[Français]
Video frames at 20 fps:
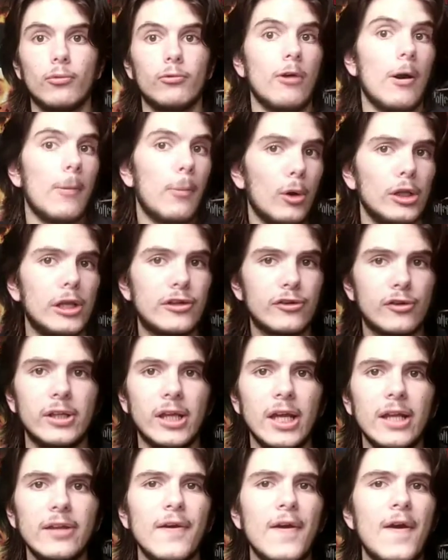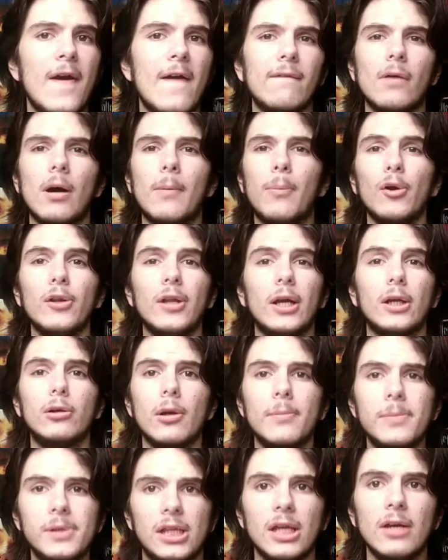vont, apprendre à se connaître, vont apprendre à
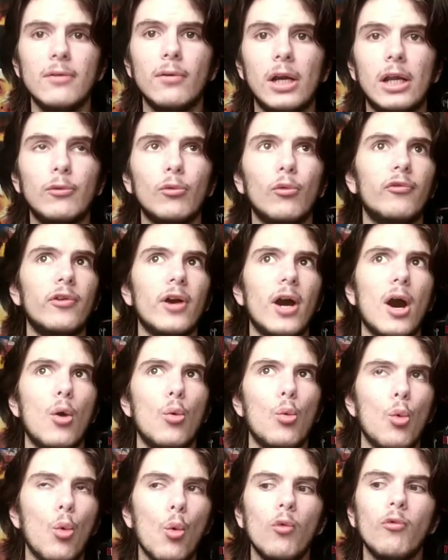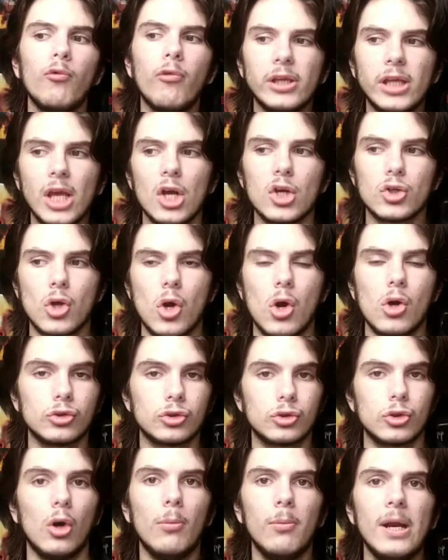cohabiter, voilà, ils vont faire un long voyage
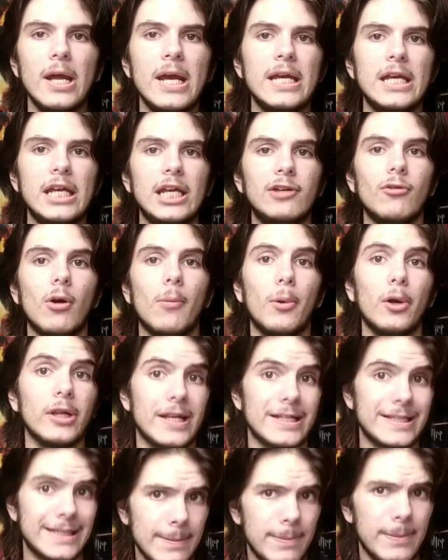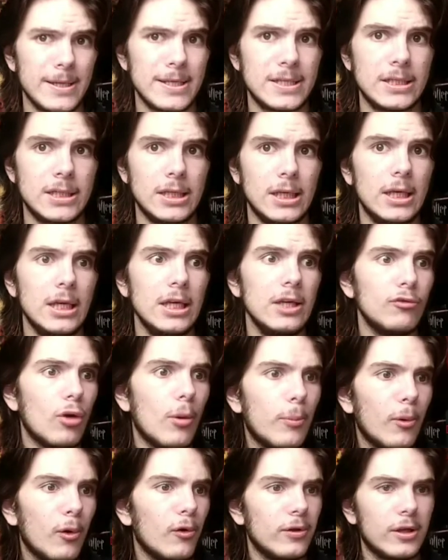ensemble, ils vont apprendre à s'apprécier, ils vont
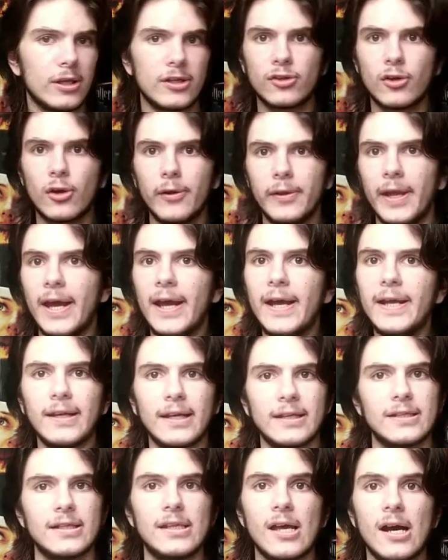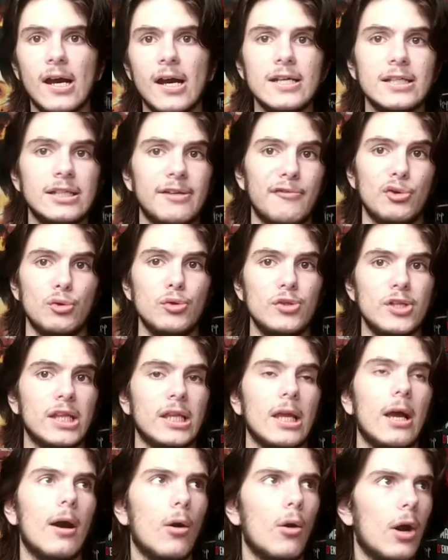apprendre à se connaître, etc., et ça va juste être
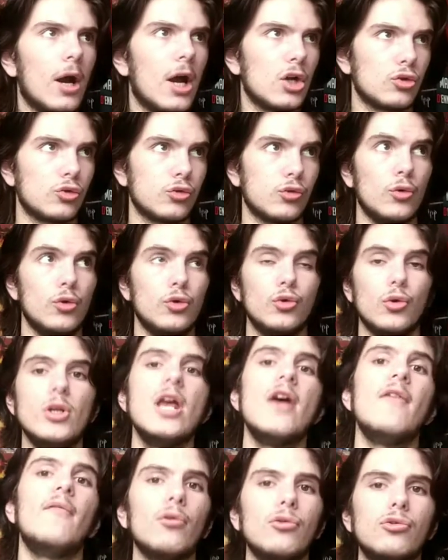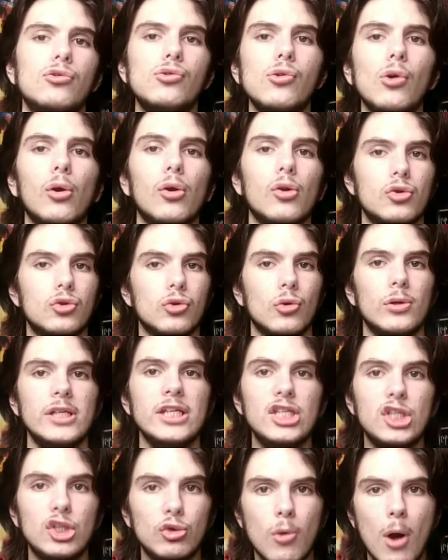une jolie aventure, une jolie
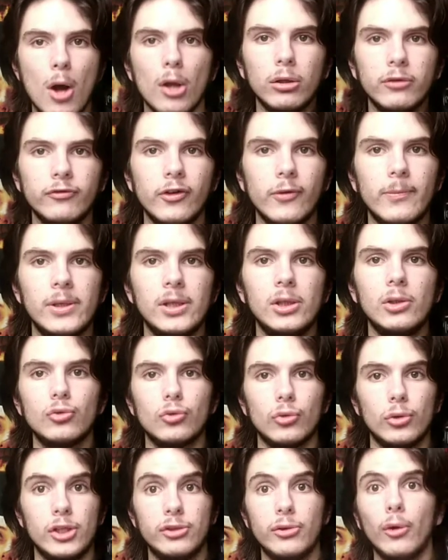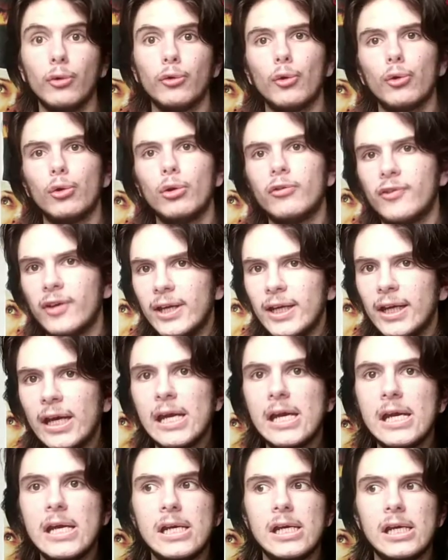histoire de famille, une jolie histoire entre de frères
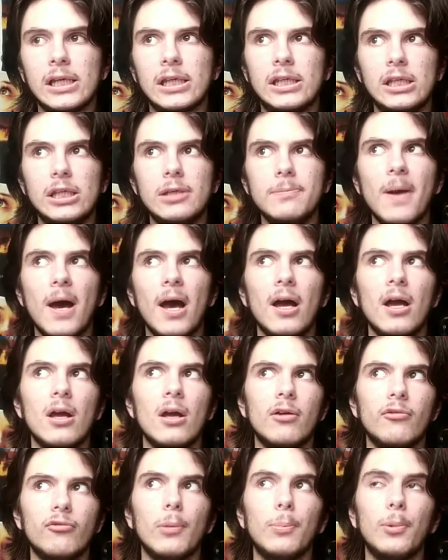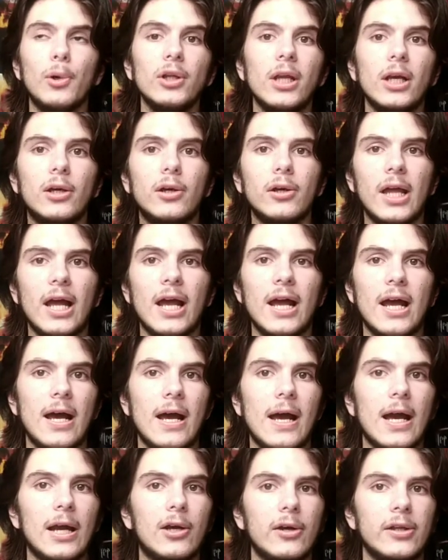qui bah, vont prendre
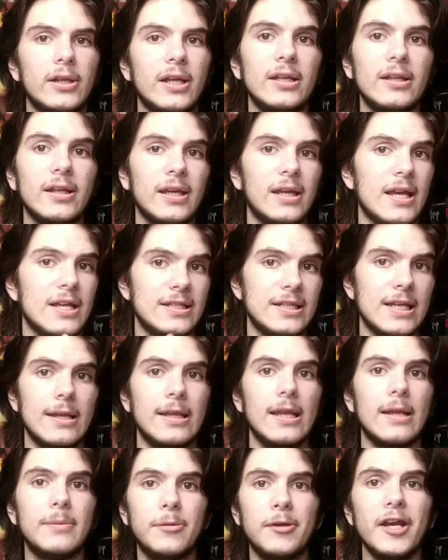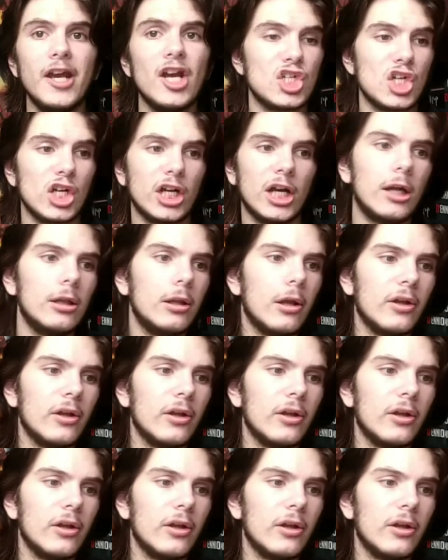à, connaître et à s'adapter à chacun de